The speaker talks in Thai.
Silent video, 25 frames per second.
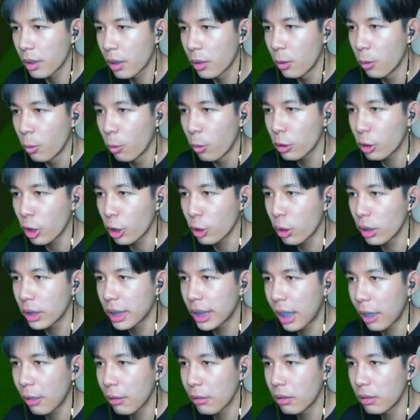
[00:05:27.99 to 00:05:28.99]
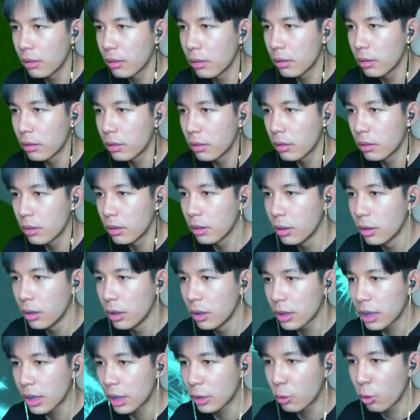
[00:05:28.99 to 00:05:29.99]
อุ้ยต่อยโดนอีกแล้ว
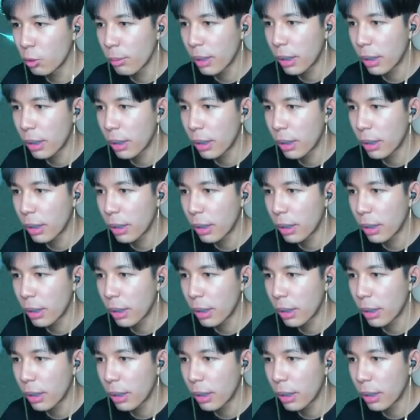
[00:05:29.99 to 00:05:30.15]
ฉันคงแม่ง